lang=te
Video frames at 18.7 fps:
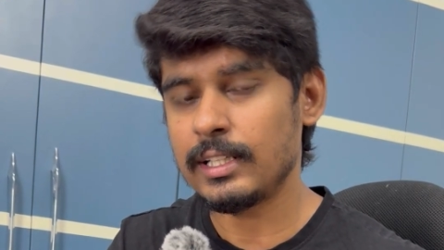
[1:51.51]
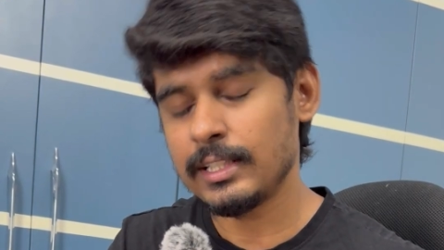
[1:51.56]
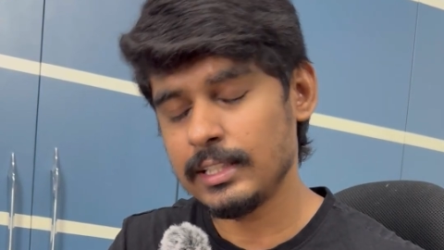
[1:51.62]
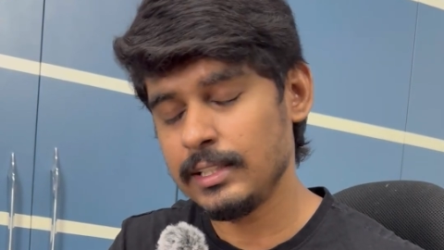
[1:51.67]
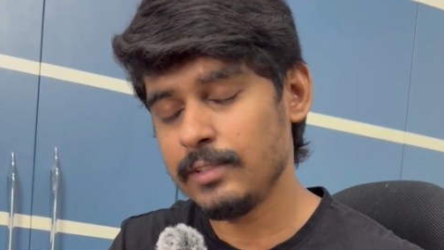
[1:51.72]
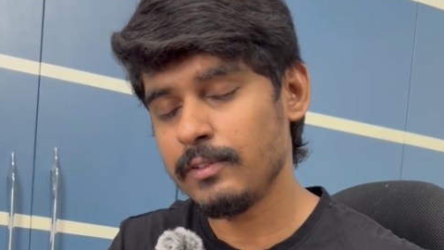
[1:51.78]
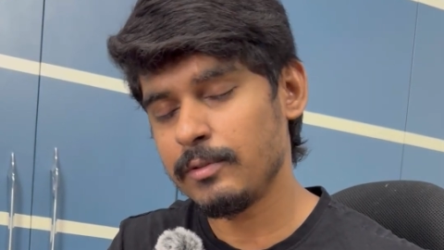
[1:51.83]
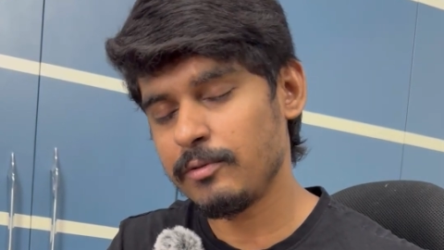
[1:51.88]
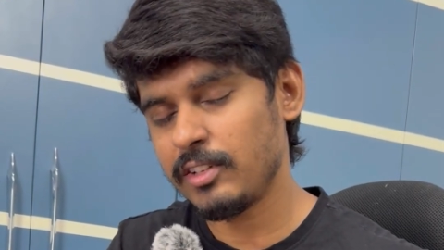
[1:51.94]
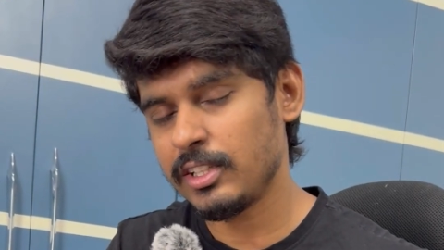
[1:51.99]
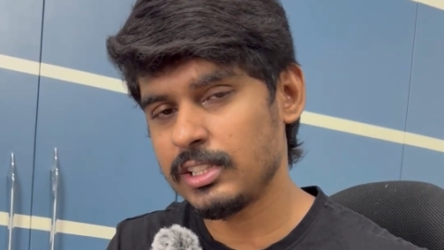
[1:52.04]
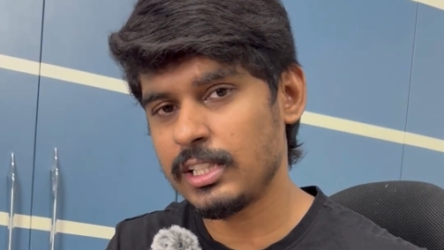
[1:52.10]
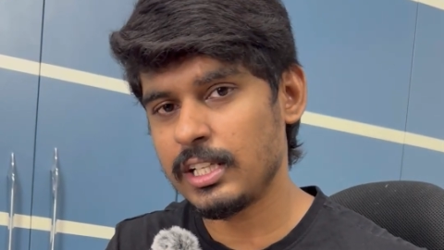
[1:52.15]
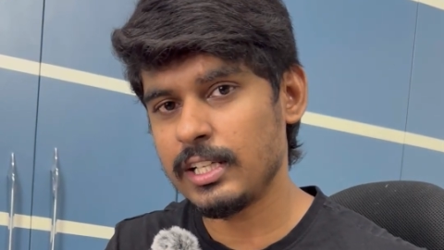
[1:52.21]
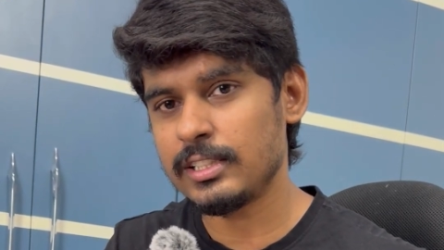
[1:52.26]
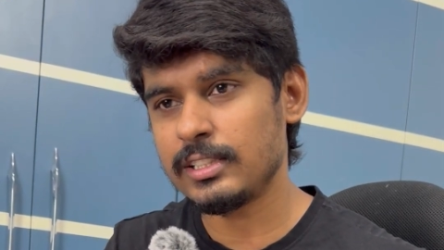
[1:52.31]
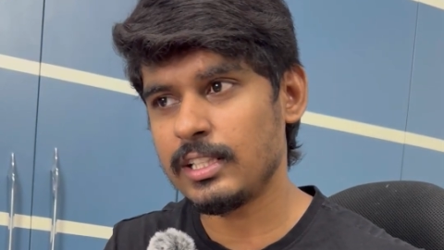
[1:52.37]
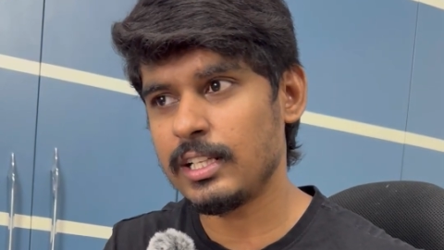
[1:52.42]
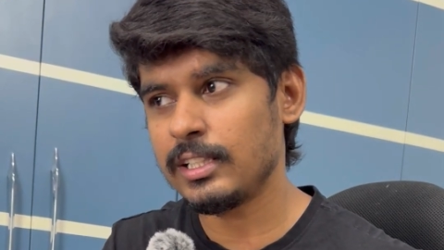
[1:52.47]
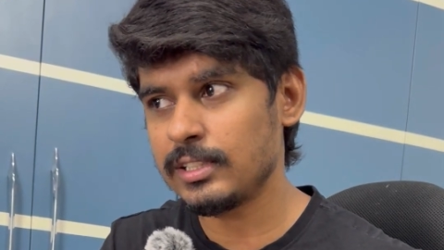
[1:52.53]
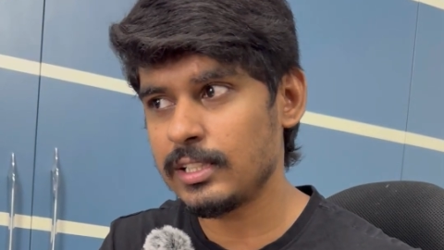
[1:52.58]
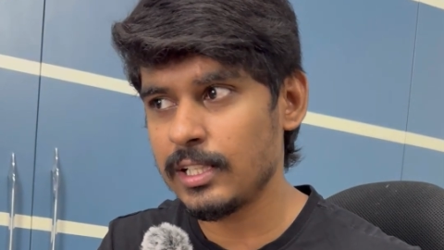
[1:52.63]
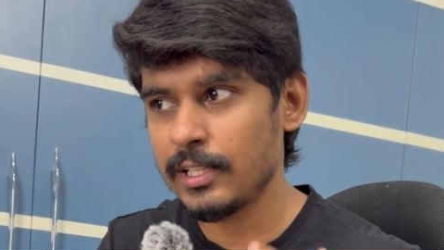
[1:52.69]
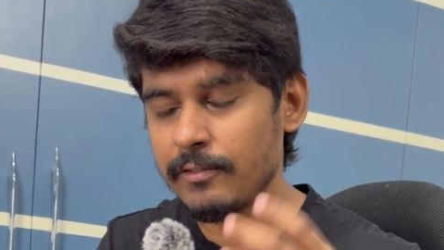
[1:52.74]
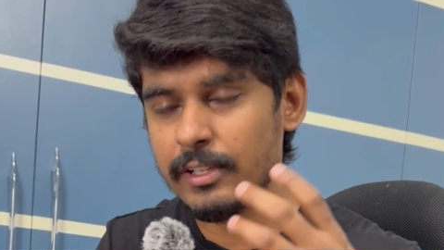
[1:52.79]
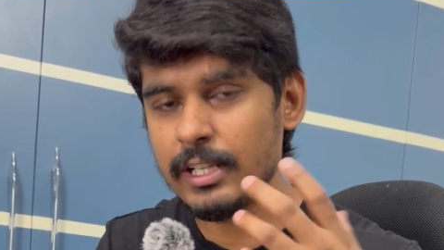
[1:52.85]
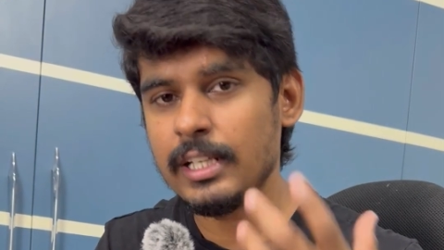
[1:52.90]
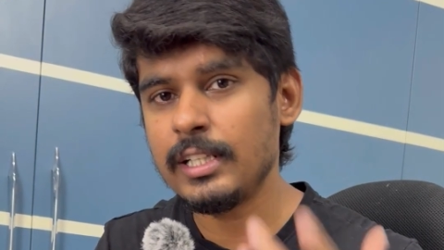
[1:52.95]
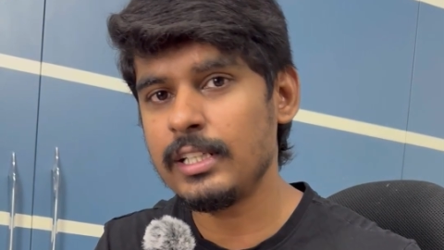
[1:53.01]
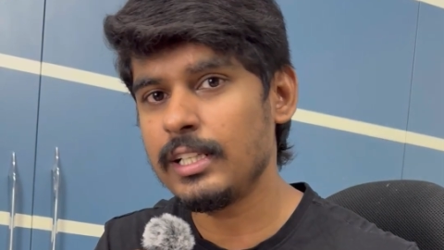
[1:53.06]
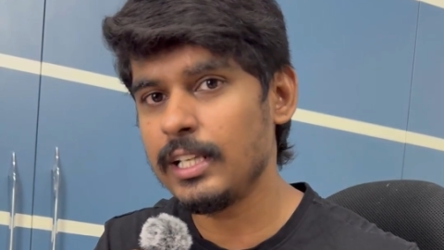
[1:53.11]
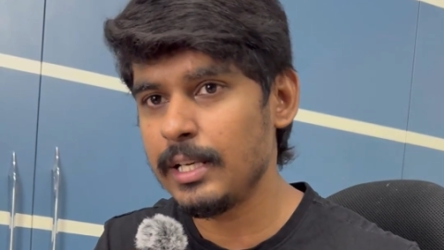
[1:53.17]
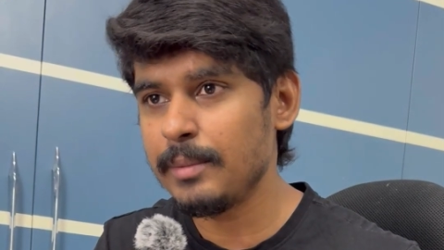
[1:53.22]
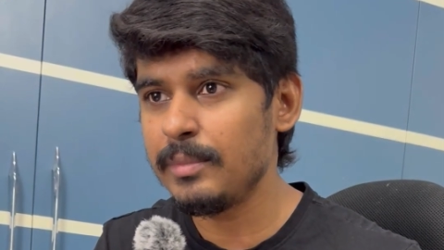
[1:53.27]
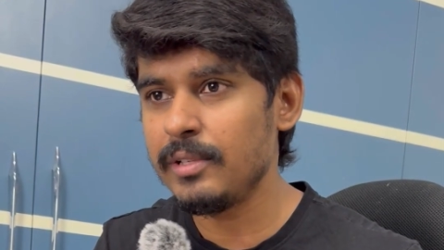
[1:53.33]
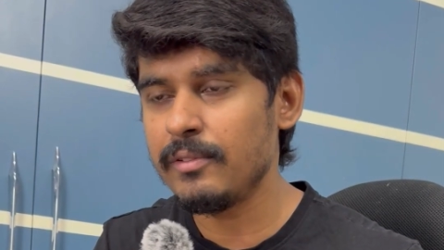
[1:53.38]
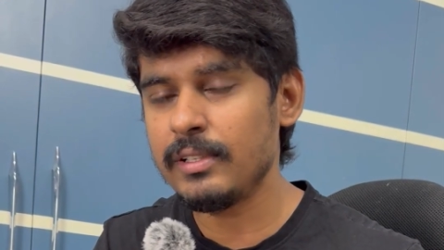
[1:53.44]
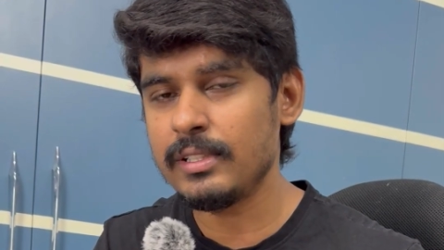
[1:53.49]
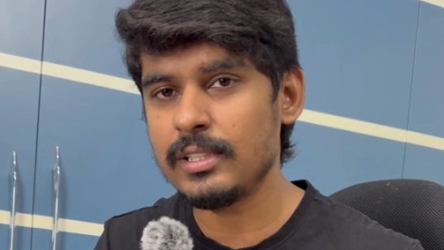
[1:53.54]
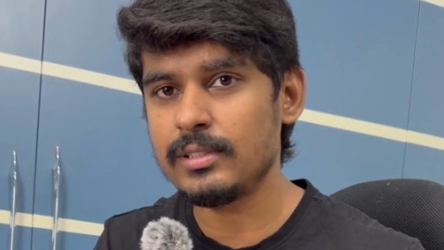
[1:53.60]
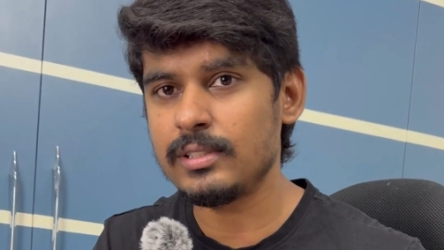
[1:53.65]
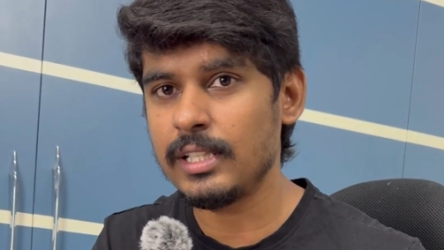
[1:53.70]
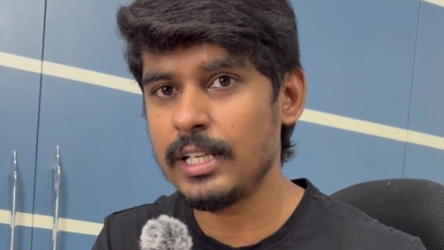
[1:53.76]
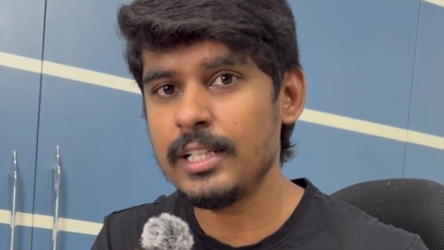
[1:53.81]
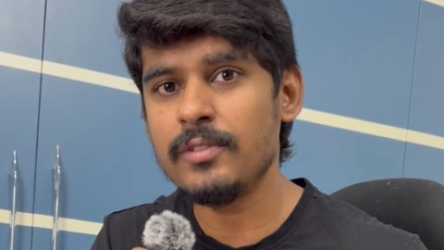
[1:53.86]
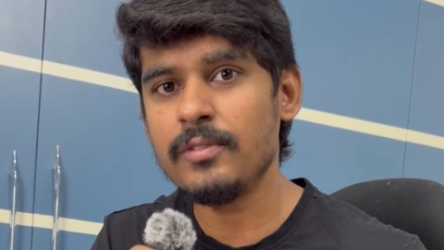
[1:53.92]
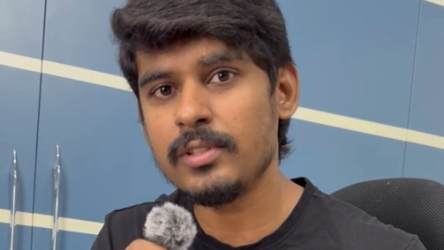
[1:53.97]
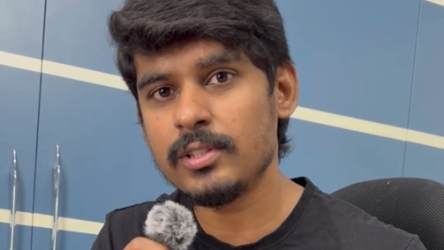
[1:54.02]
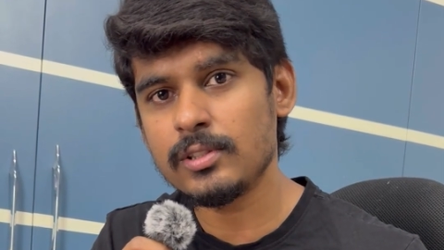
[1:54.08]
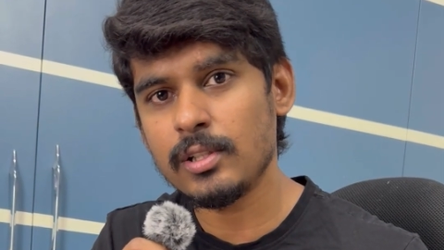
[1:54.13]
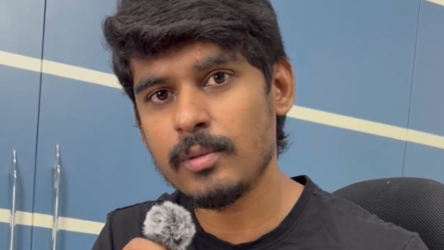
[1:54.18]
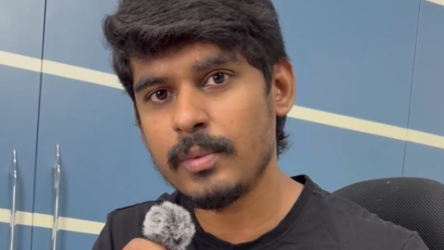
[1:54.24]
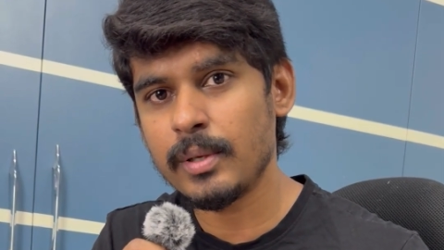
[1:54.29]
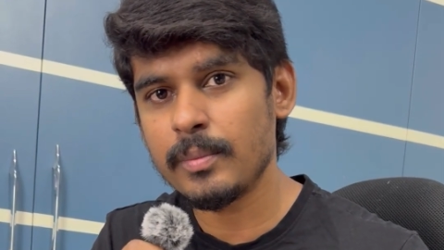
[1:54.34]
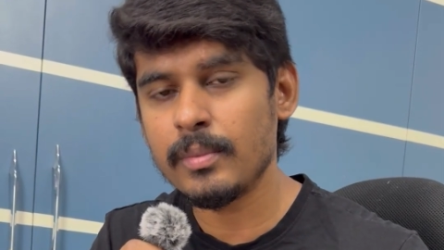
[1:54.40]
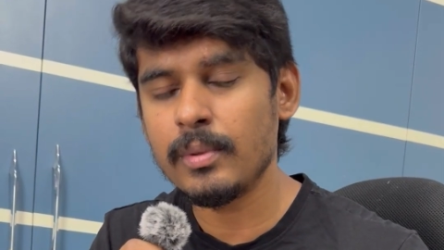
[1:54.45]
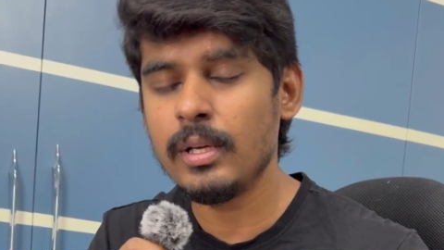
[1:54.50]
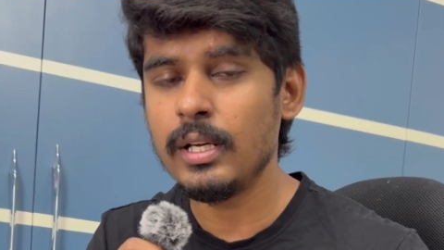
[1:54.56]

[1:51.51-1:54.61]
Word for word: ఈవెన్ ఫ్రెషర్ అయినా సరే అసలు ఏంటి ఏం డివైజెస్ ఏ డివైజెస్లో మనం